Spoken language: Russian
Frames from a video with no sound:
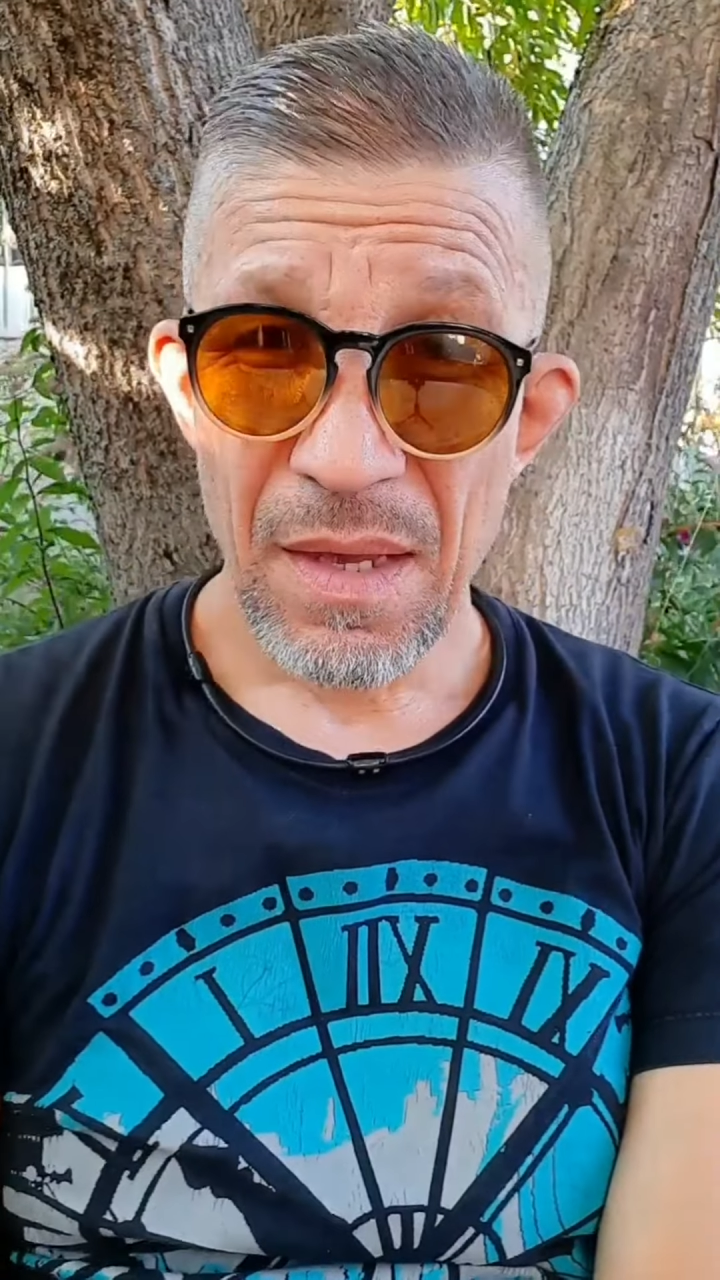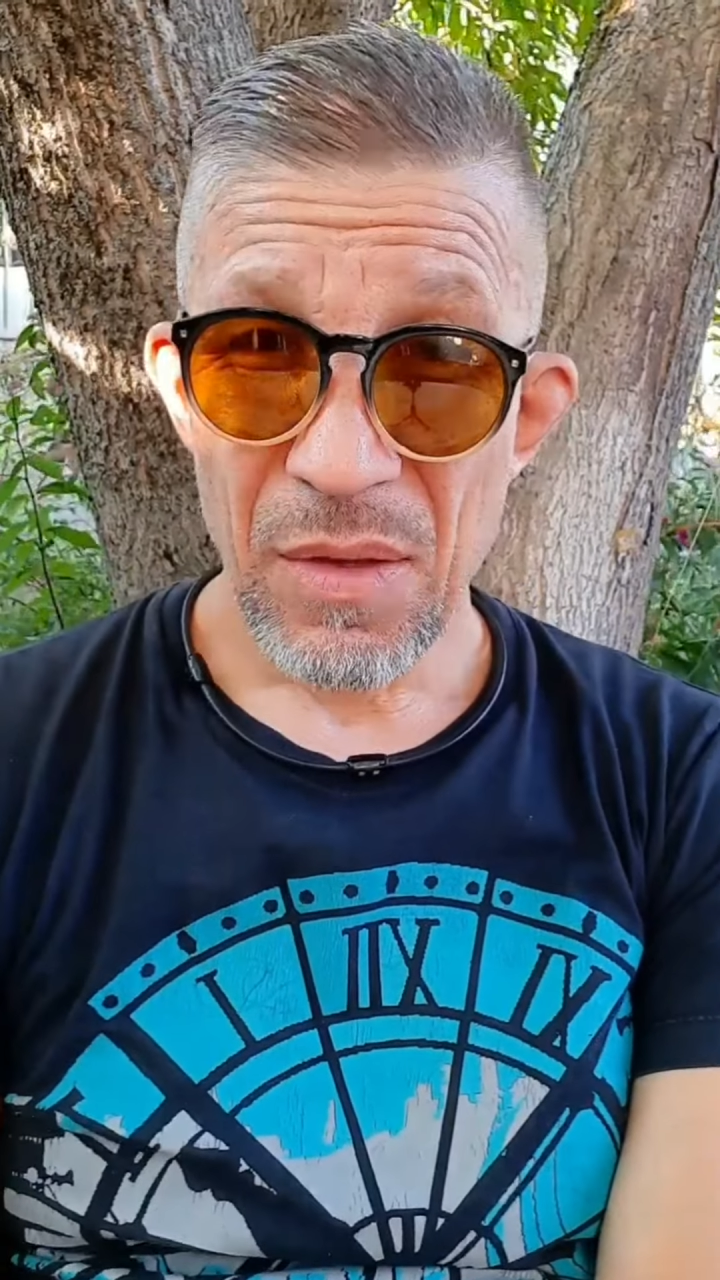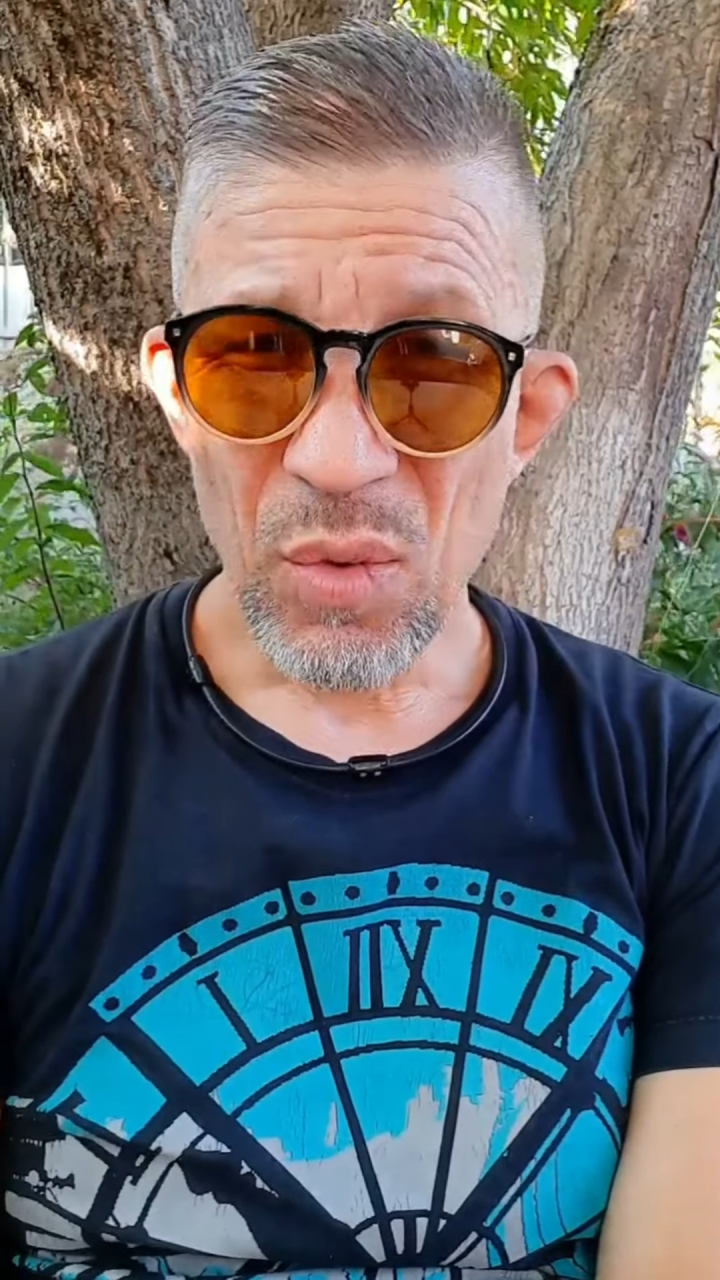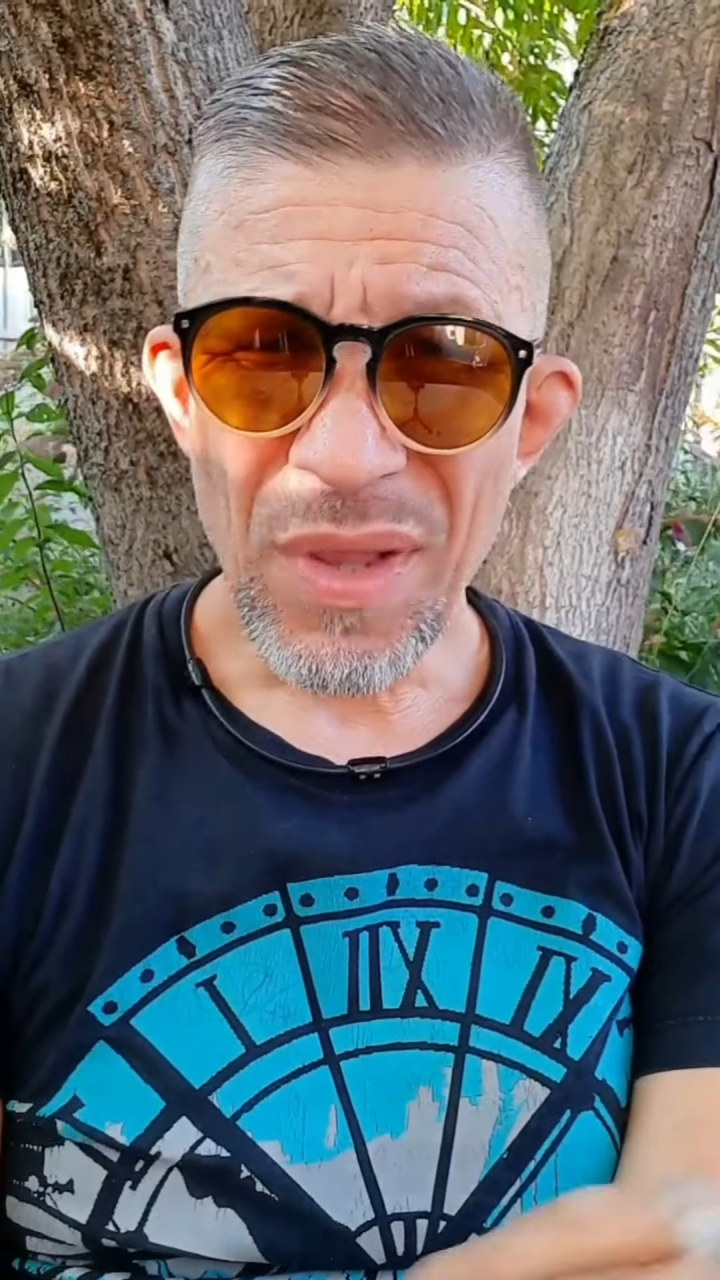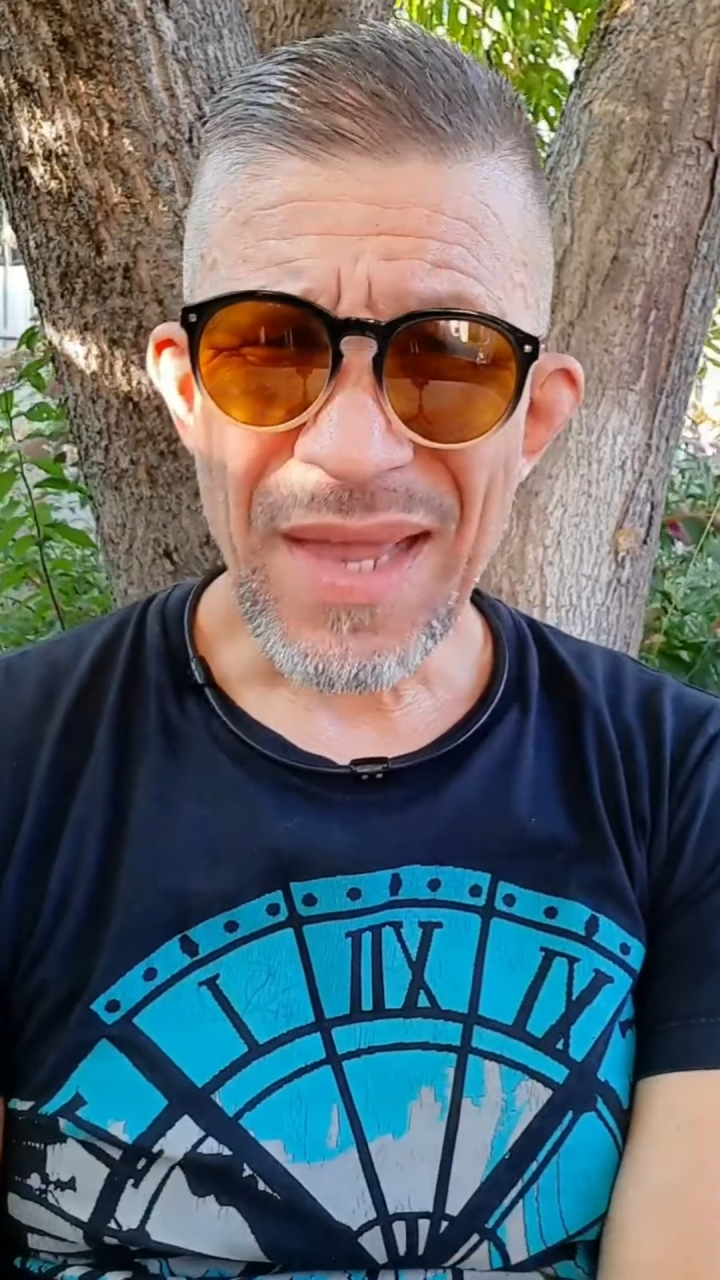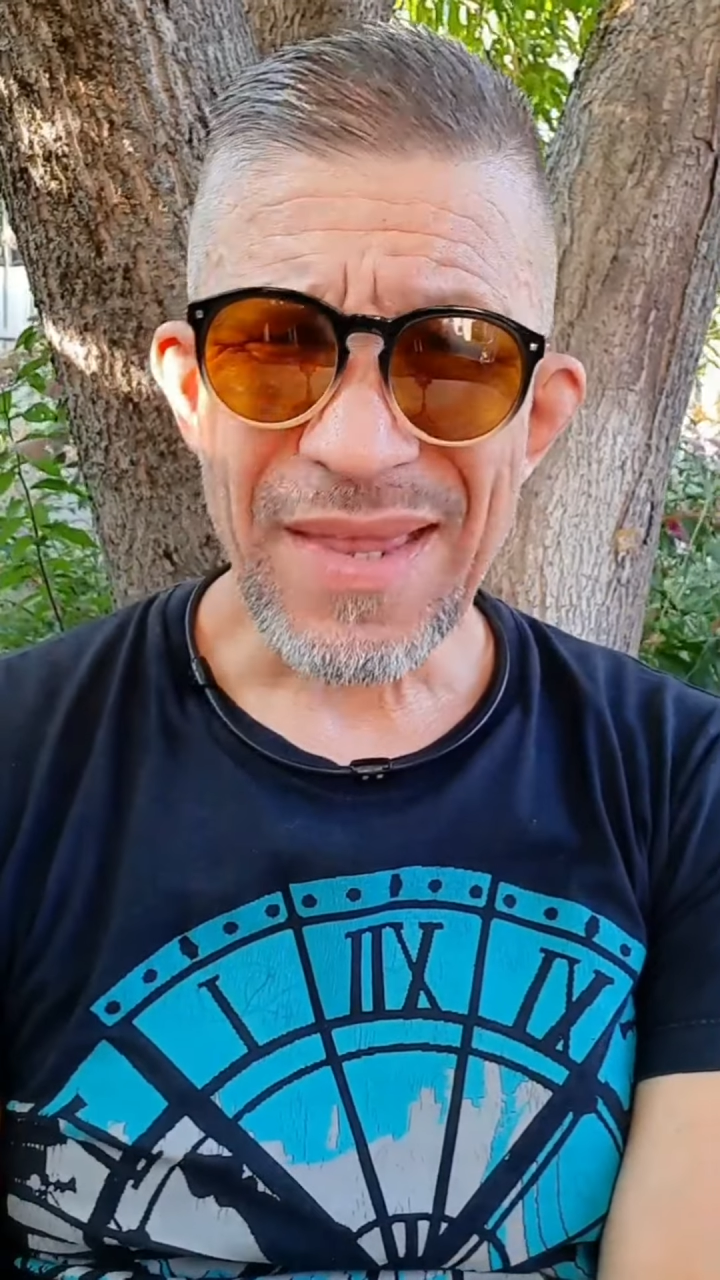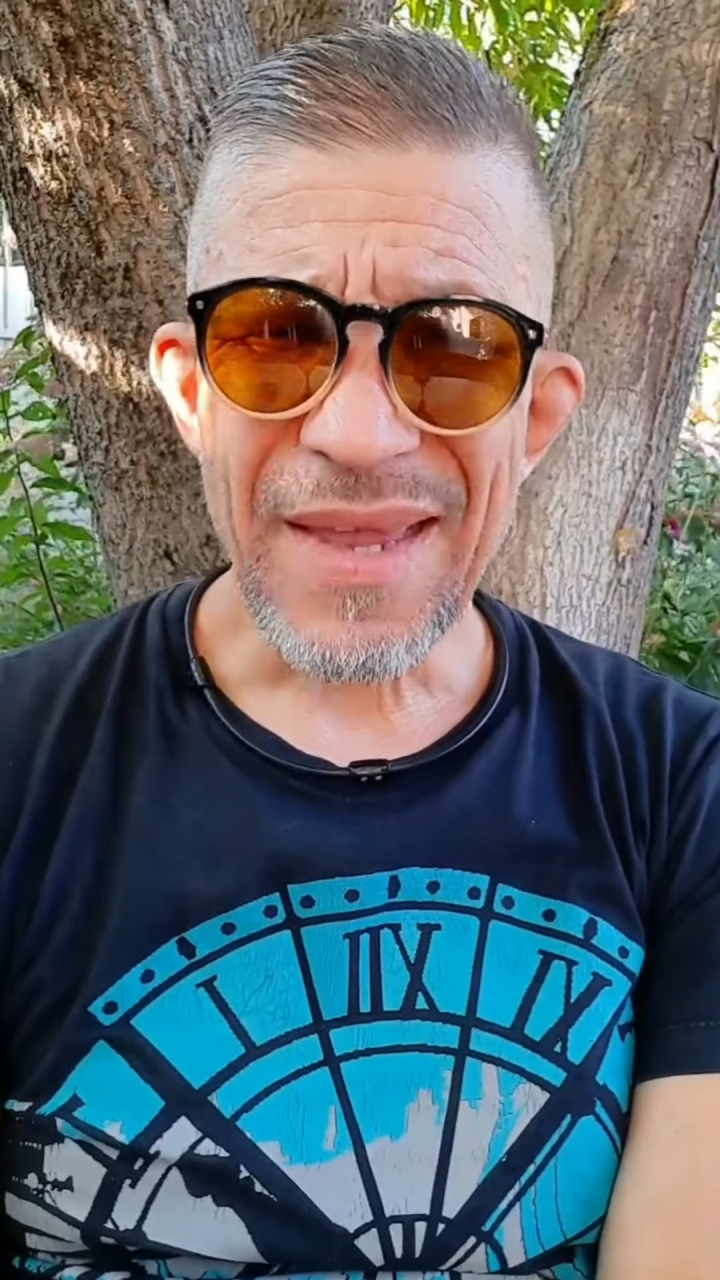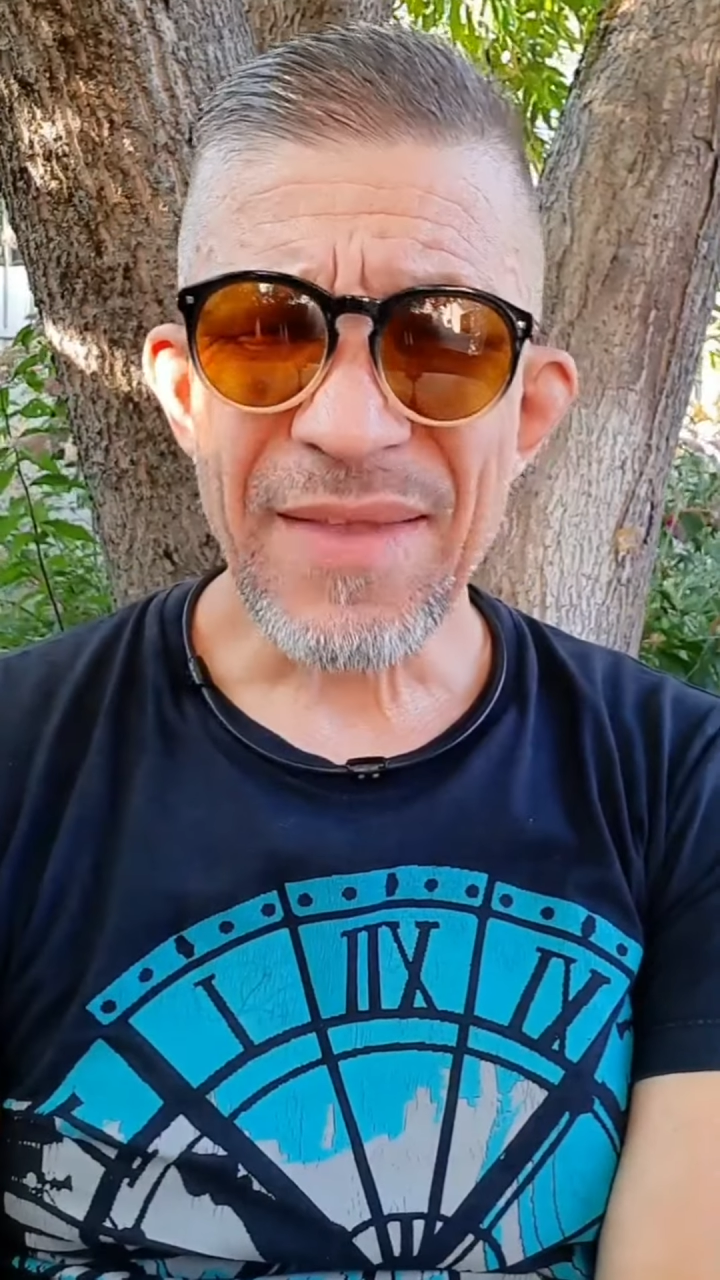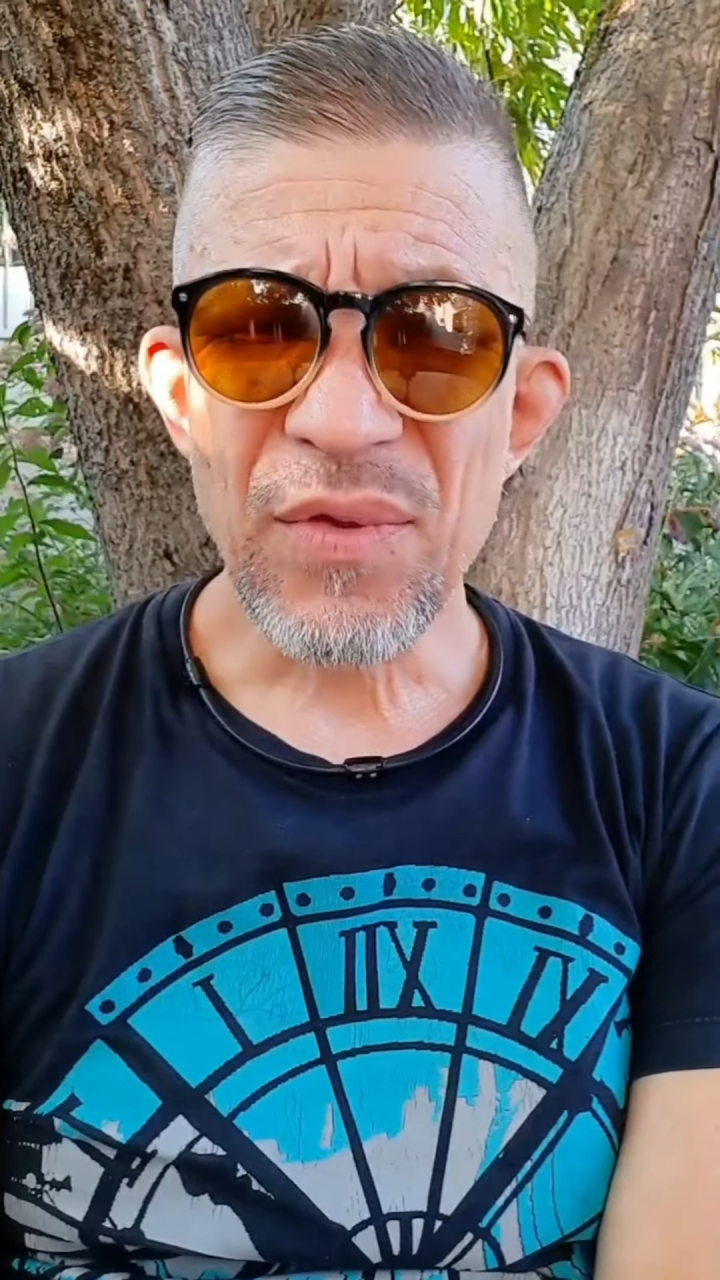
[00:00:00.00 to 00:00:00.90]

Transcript: Ну ладно, это